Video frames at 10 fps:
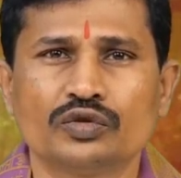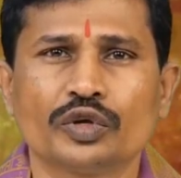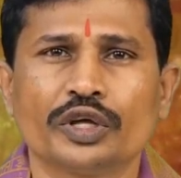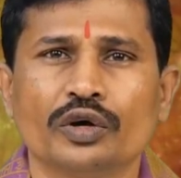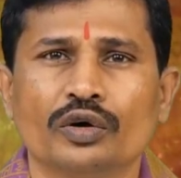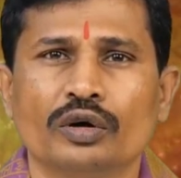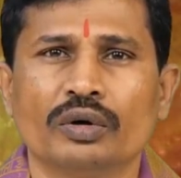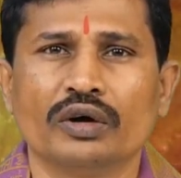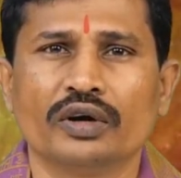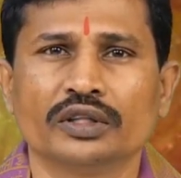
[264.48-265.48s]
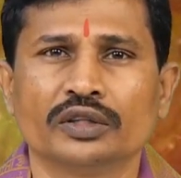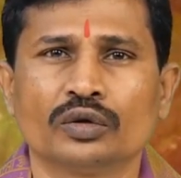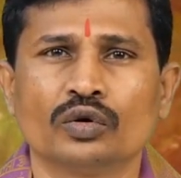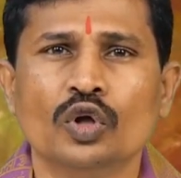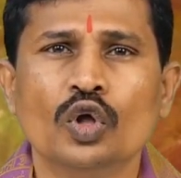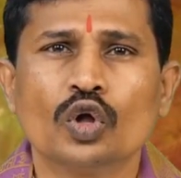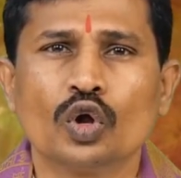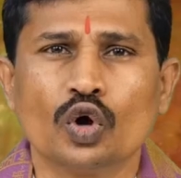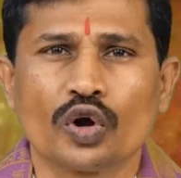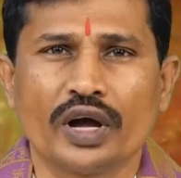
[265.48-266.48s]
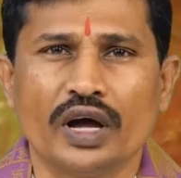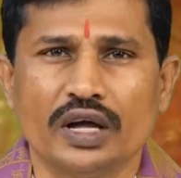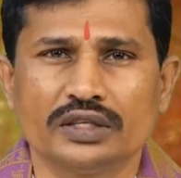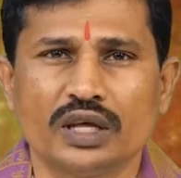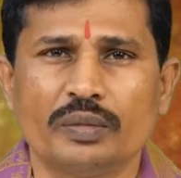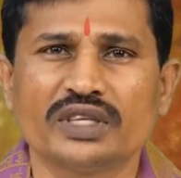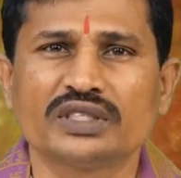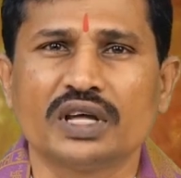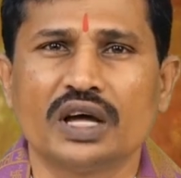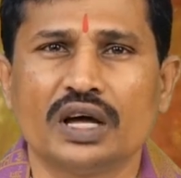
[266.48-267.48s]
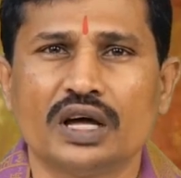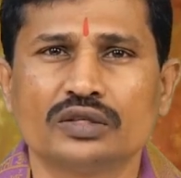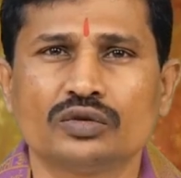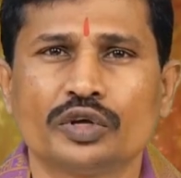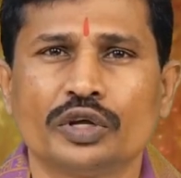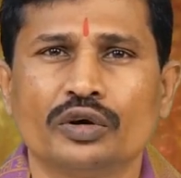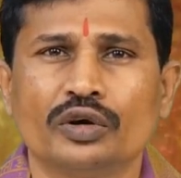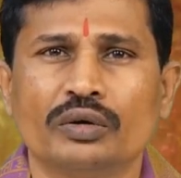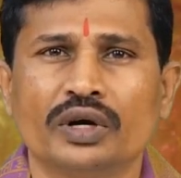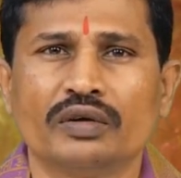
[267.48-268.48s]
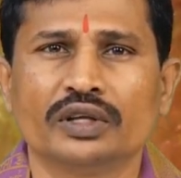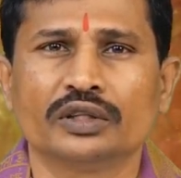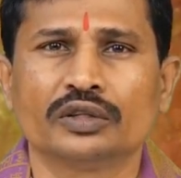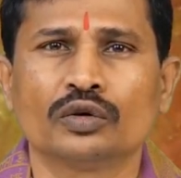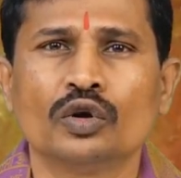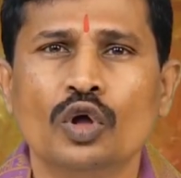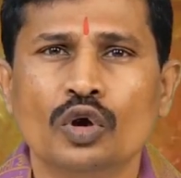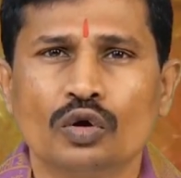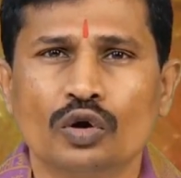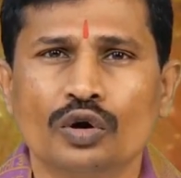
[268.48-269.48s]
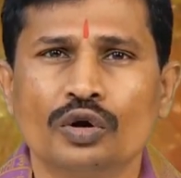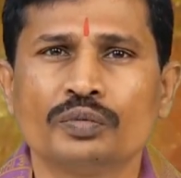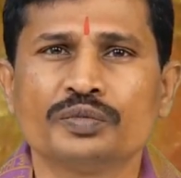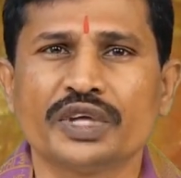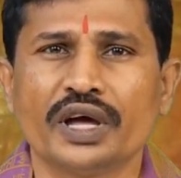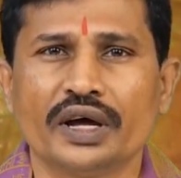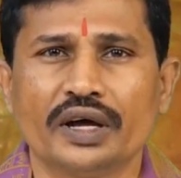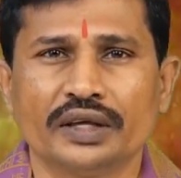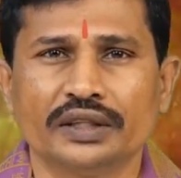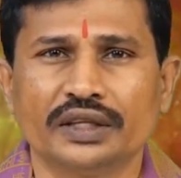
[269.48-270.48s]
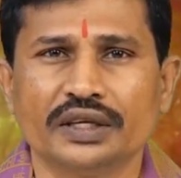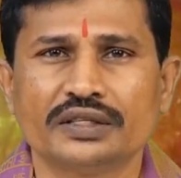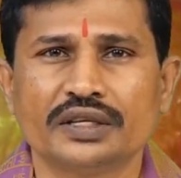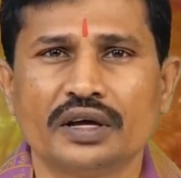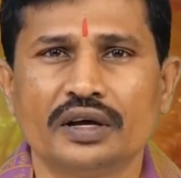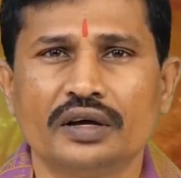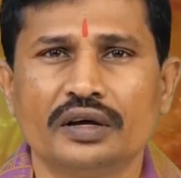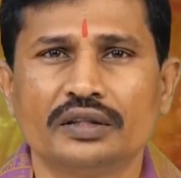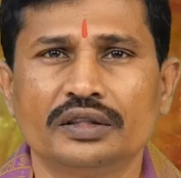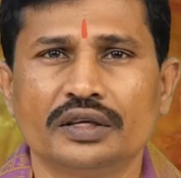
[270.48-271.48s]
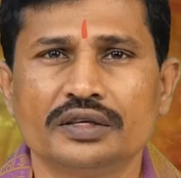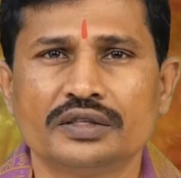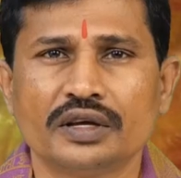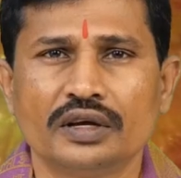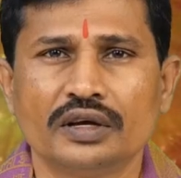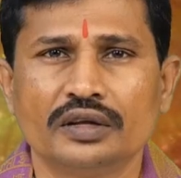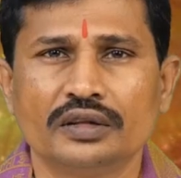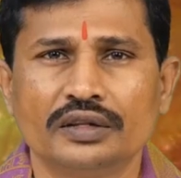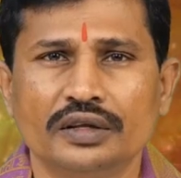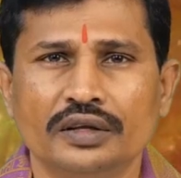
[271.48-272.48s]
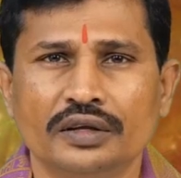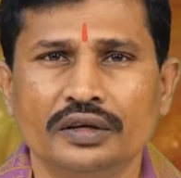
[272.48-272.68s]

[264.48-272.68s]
సుఖినో భవంతు లోకా సమస్త సుఖినో భవంతు ఓం శాంతి శాంతి శాంతి